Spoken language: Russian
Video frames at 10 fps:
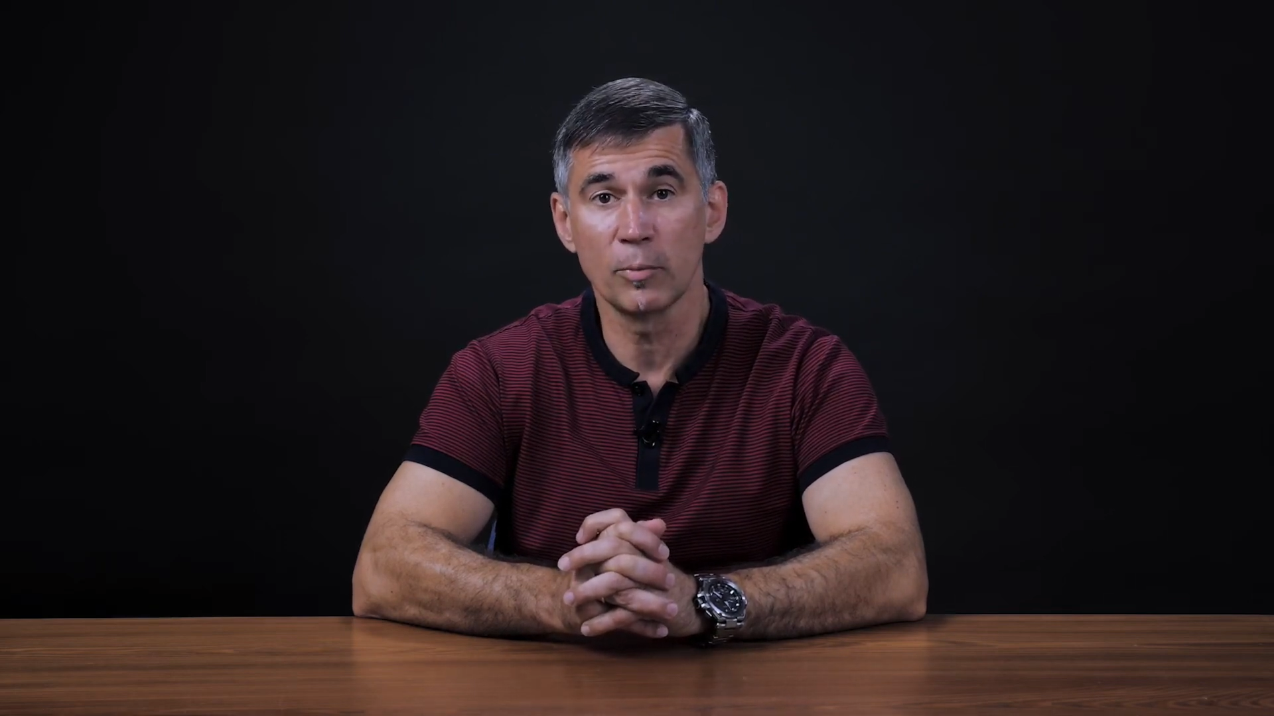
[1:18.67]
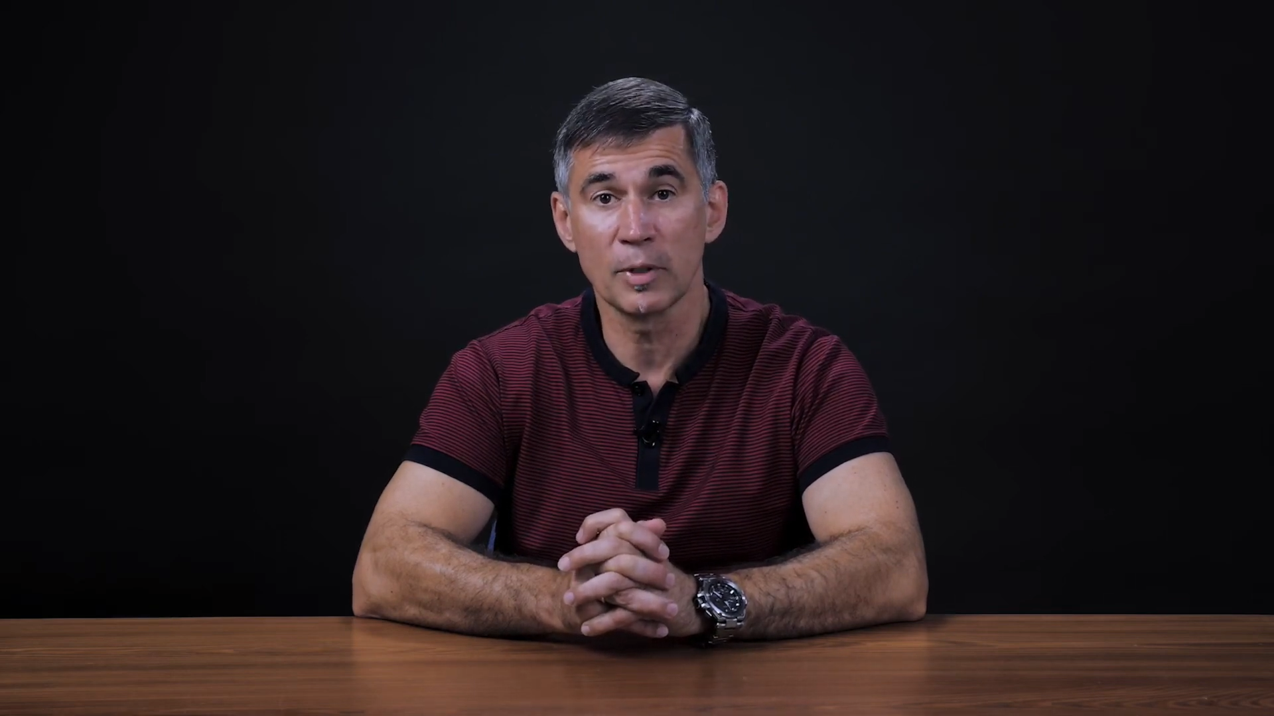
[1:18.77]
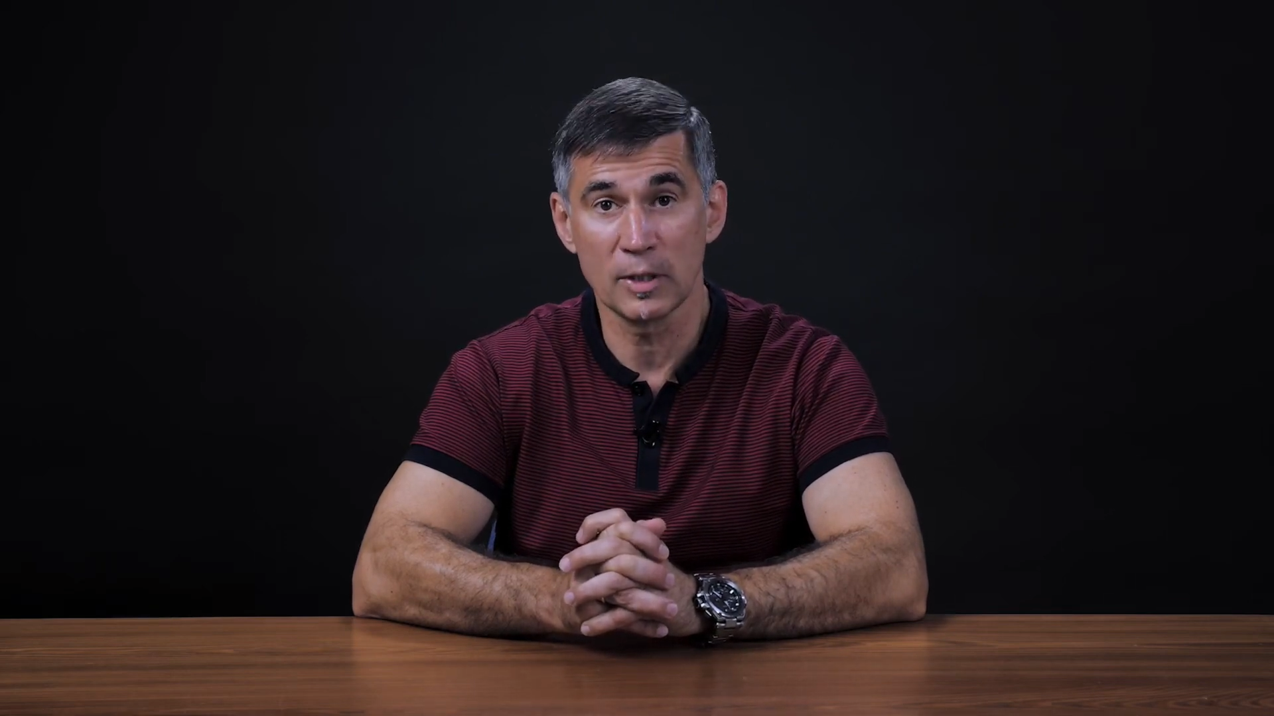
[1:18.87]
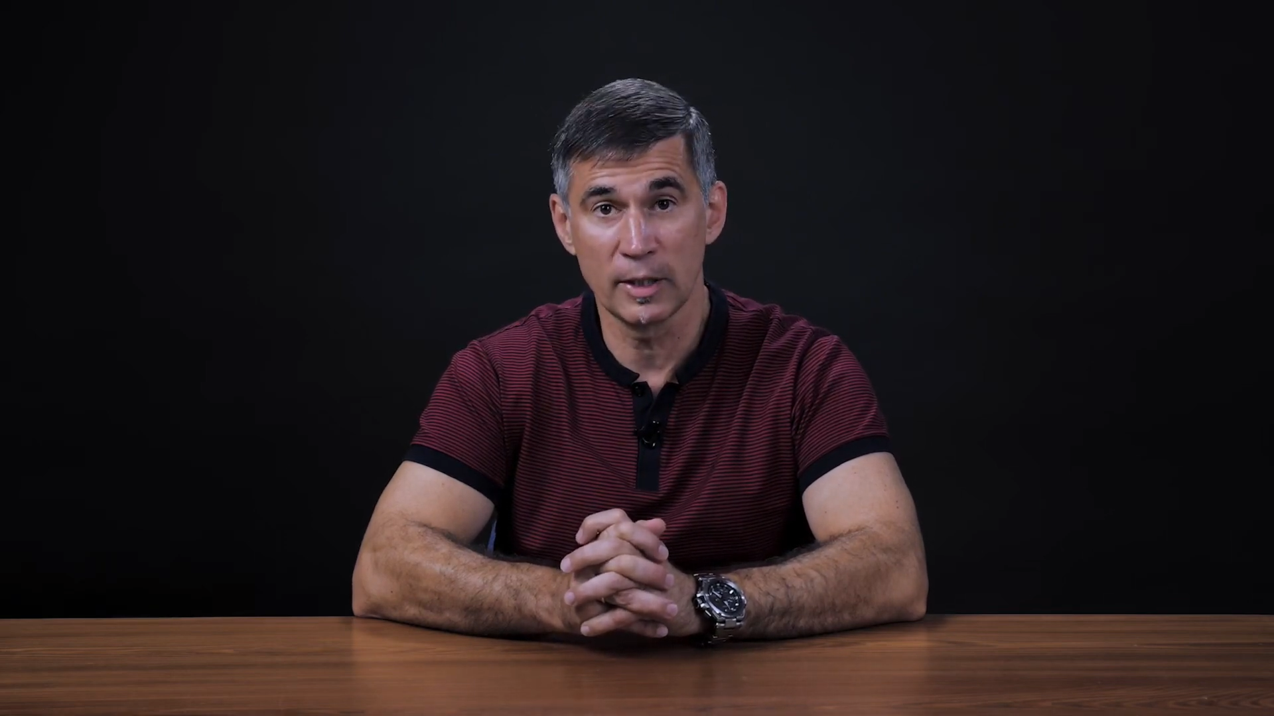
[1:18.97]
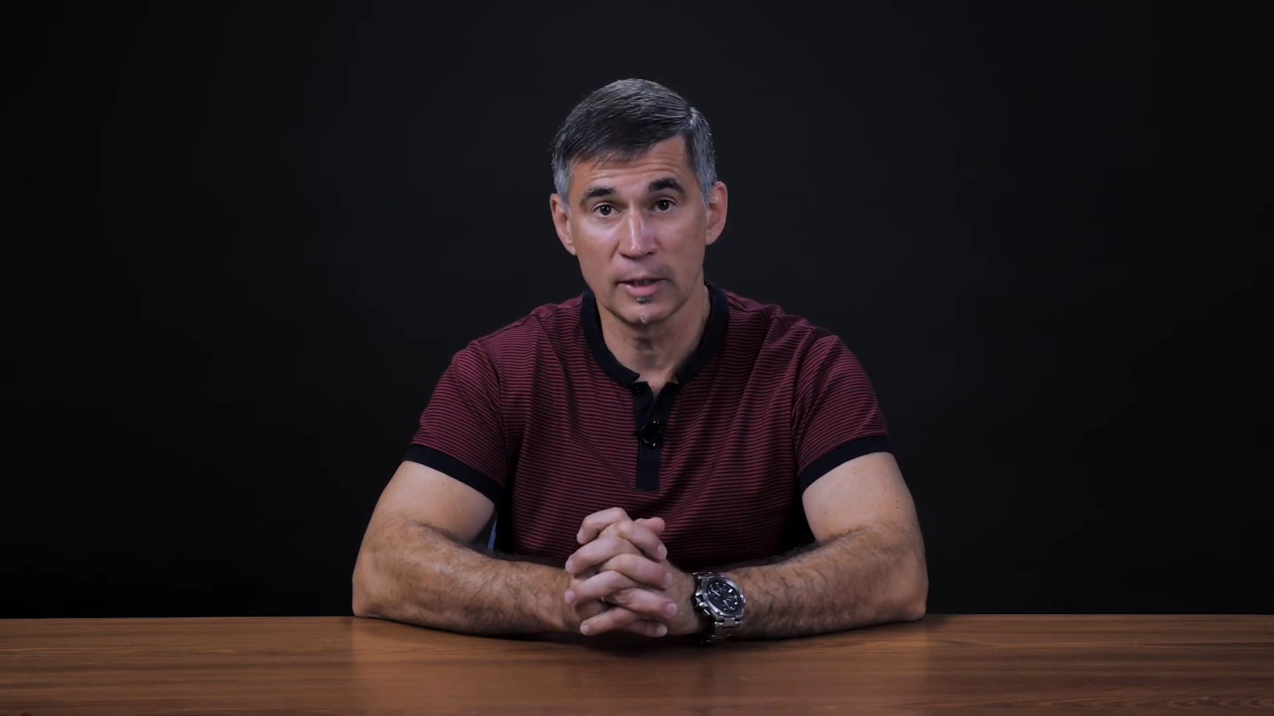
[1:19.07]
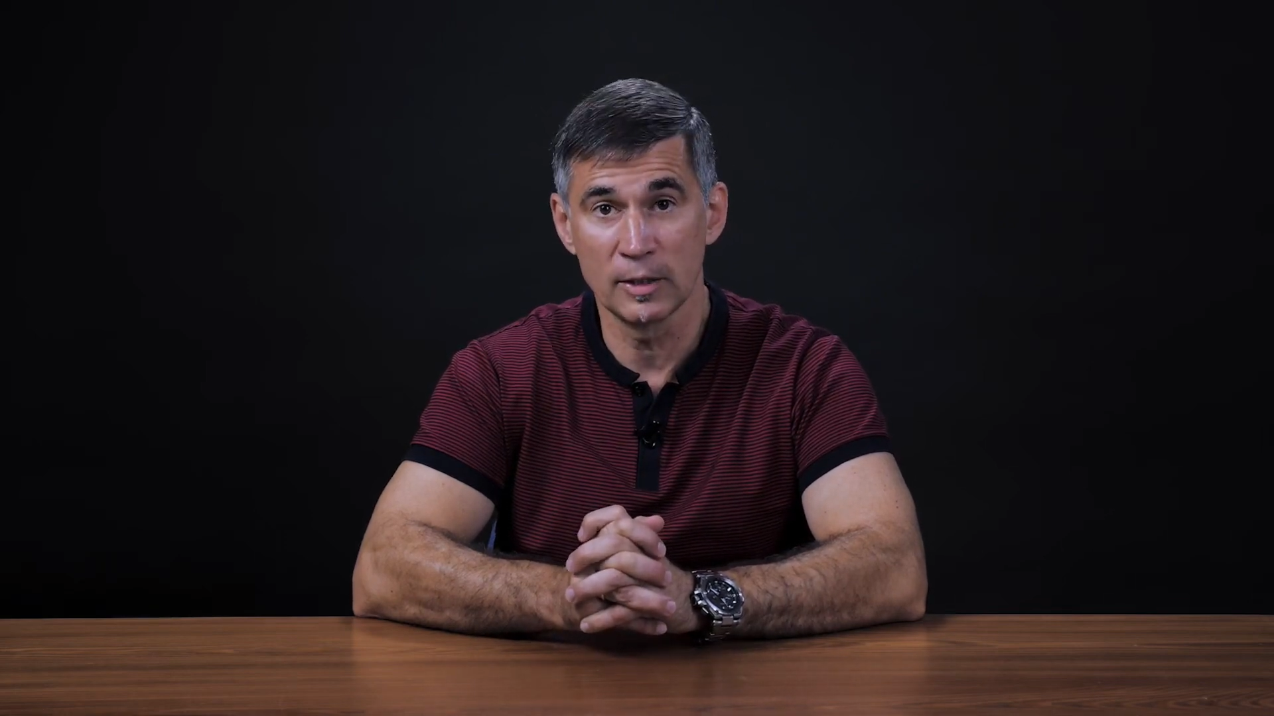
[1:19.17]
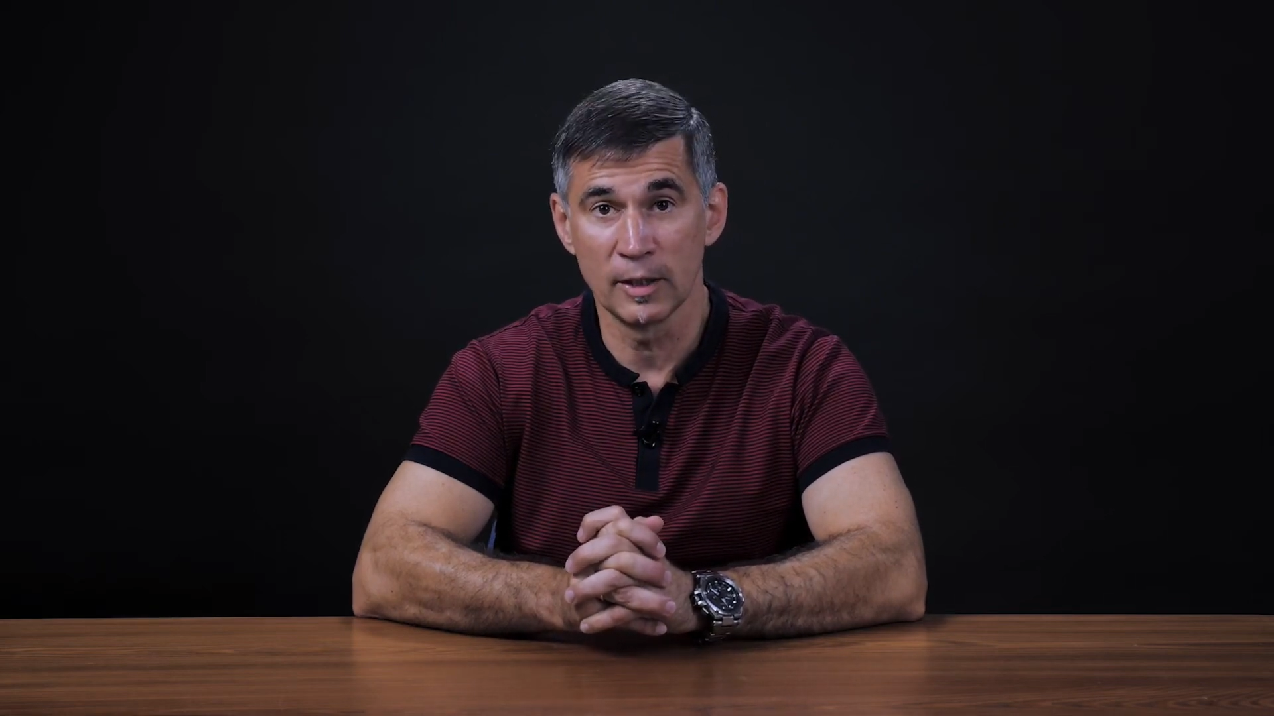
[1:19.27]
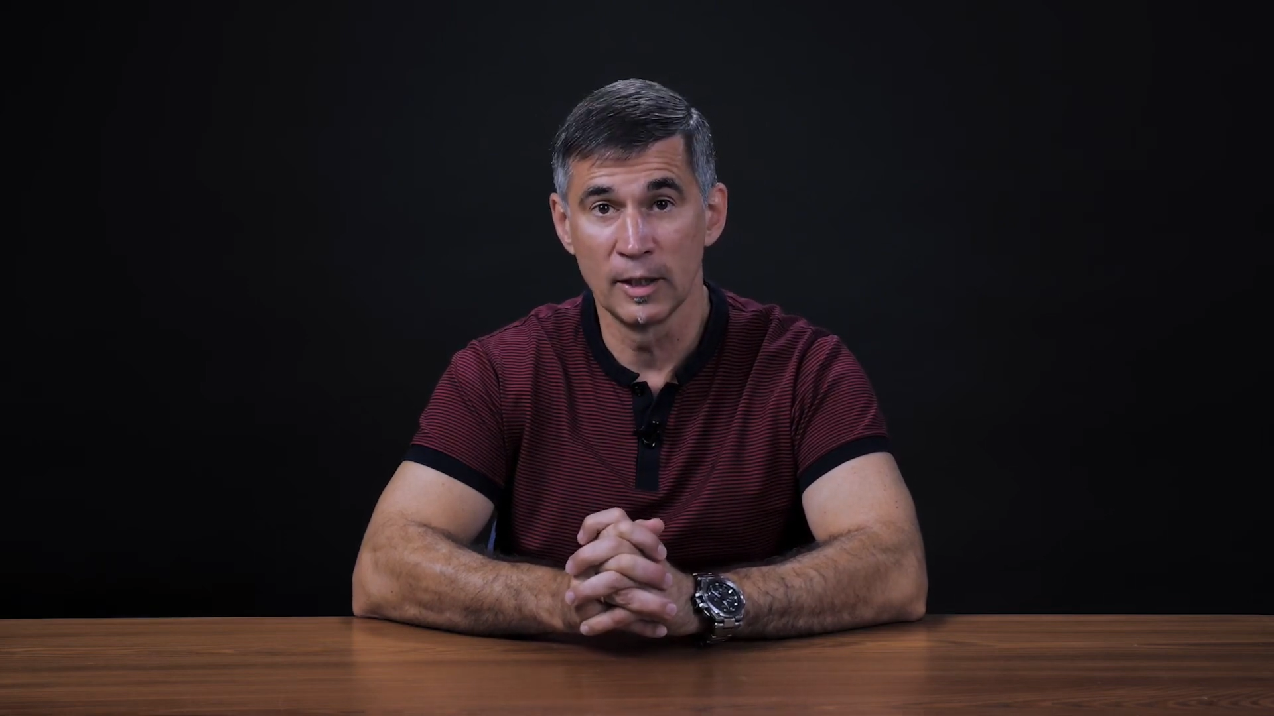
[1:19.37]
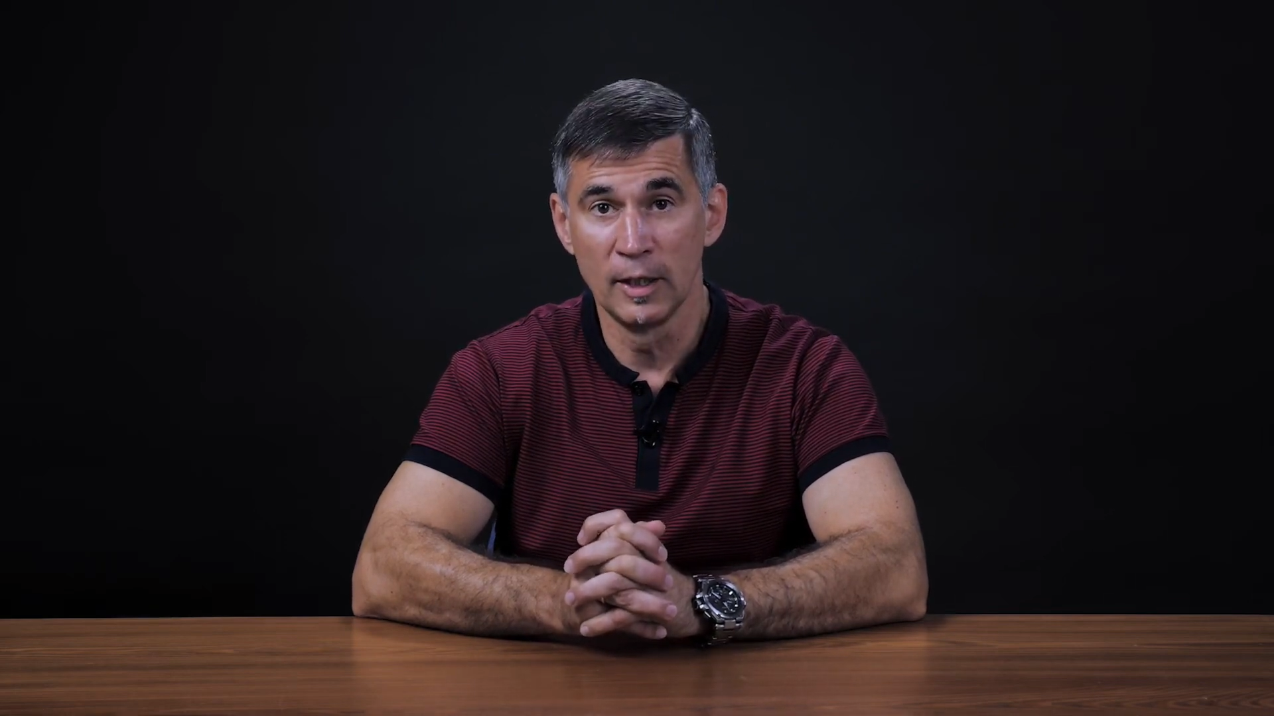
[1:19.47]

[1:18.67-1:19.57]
последние.